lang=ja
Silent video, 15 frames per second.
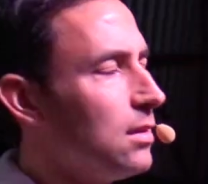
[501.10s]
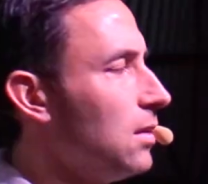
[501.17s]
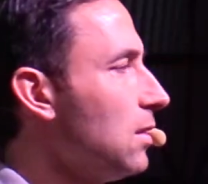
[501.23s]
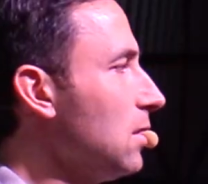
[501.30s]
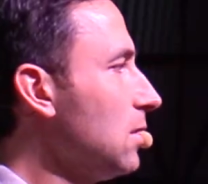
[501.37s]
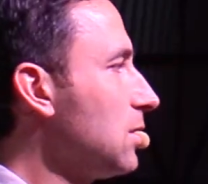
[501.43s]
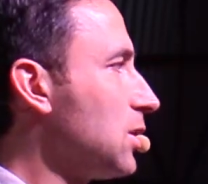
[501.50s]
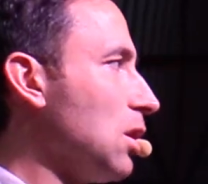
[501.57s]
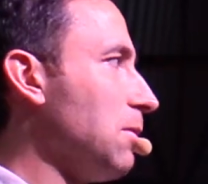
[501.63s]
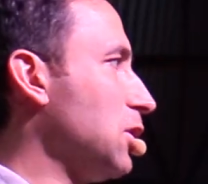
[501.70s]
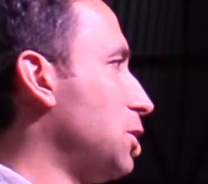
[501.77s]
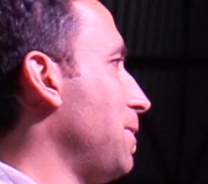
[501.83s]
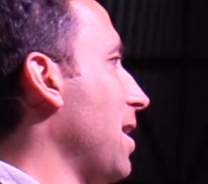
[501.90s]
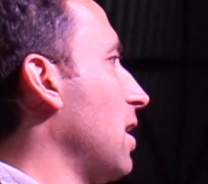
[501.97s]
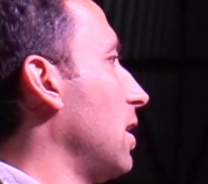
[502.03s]
インスピレーション
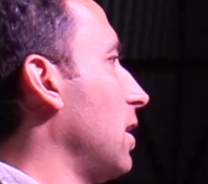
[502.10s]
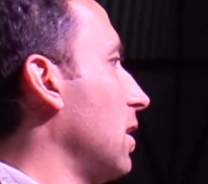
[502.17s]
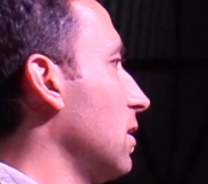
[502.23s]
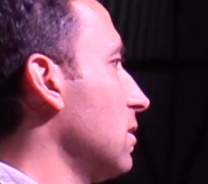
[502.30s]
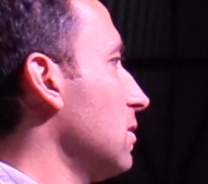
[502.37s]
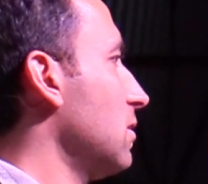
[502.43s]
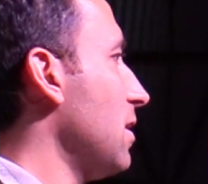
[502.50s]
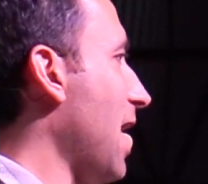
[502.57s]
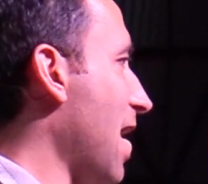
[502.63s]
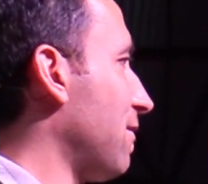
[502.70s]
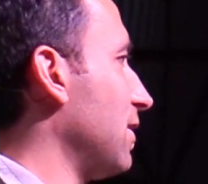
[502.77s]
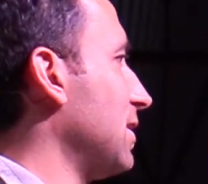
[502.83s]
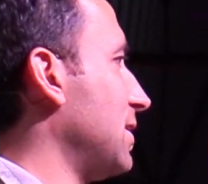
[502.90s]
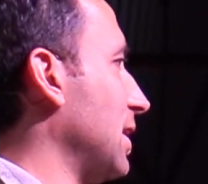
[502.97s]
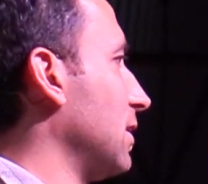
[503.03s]
となり
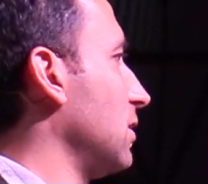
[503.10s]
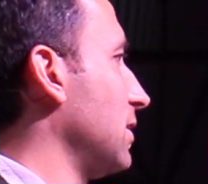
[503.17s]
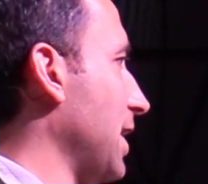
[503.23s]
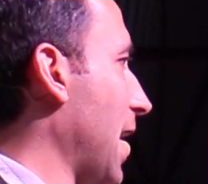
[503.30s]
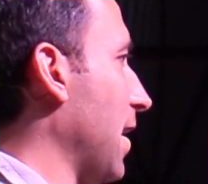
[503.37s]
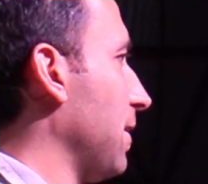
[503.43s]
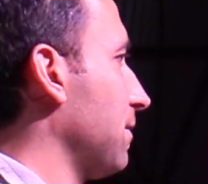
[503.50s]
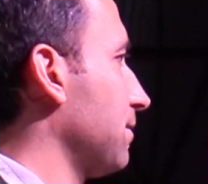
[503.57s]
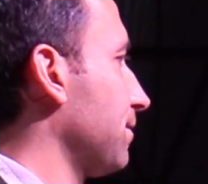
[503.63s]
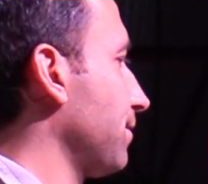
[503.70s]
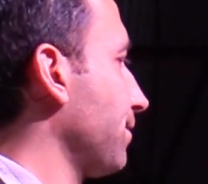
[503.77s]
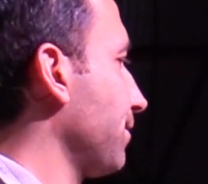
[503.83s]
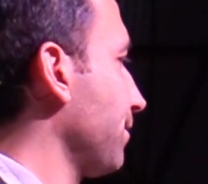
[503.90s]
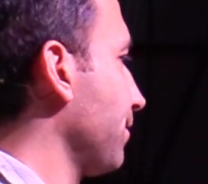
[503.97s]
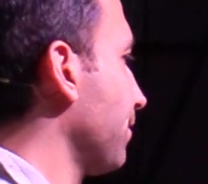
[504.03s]
クリエイティブクラウドの日々の改
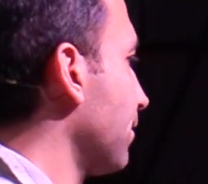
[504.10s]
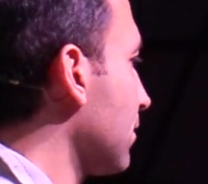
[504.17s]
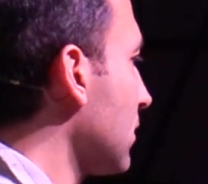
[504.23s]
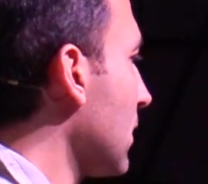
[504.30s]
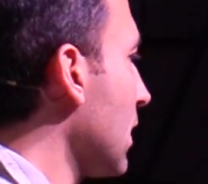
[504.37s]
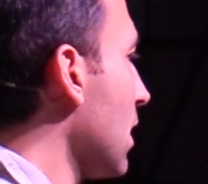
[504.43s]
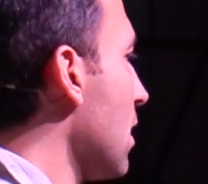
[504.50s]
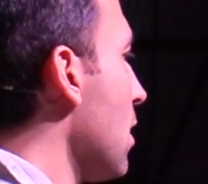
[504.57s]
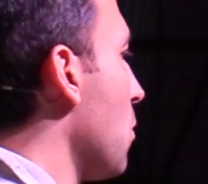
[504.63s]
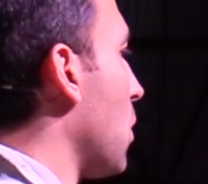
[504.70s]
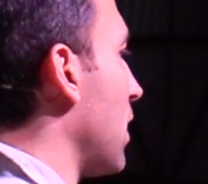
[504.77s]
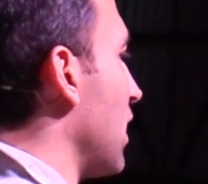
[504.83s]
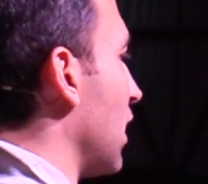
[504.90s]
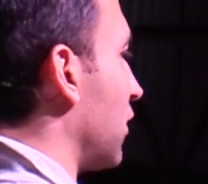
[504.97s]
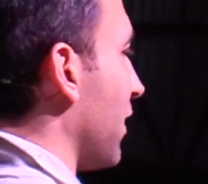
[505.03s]
善につながっています
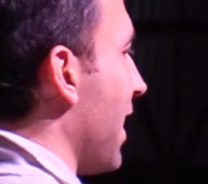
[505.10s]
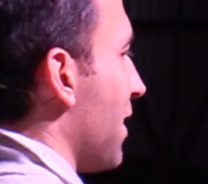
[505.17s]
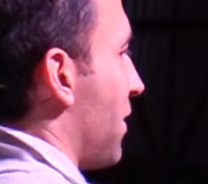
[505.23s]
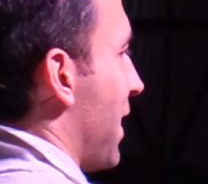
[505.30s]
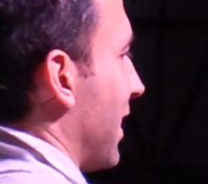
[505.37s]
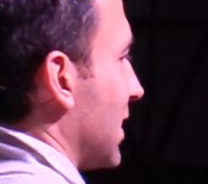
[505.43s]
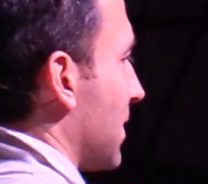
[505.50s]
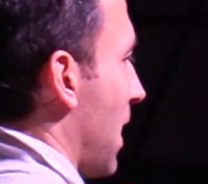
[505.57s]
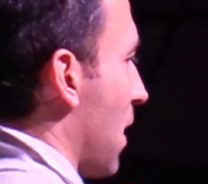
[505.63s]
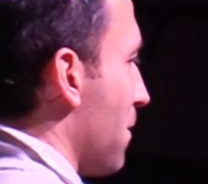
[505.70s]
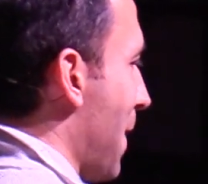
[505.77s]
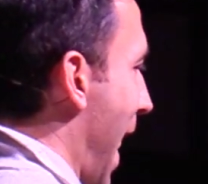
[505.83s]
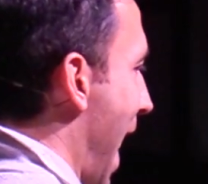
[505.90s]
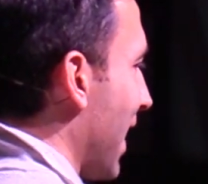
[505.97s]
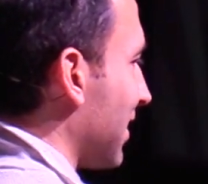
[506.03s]

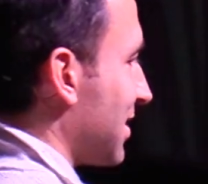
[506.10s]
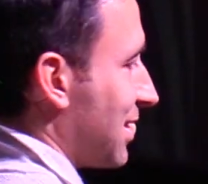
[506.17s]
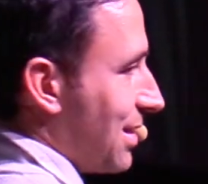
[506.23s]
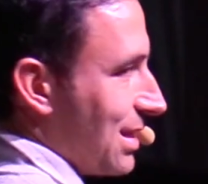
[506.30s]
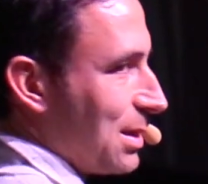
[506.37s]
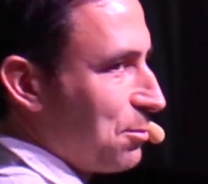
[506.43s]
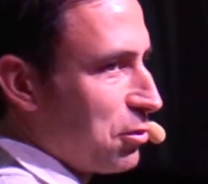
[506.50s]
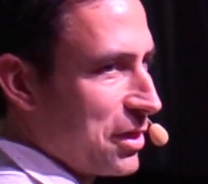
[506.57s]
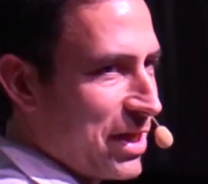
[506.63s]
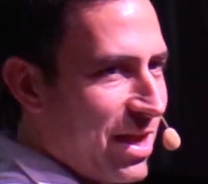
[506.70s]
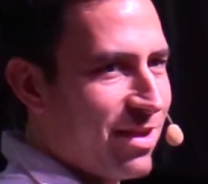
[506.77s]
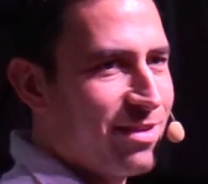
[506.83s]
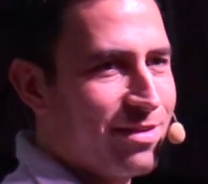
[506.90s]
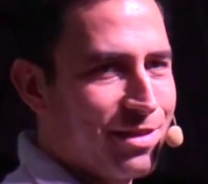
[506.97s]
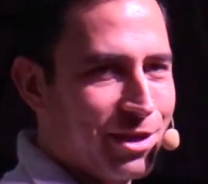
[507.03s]
マックスの良いところの
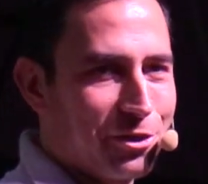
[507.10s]
一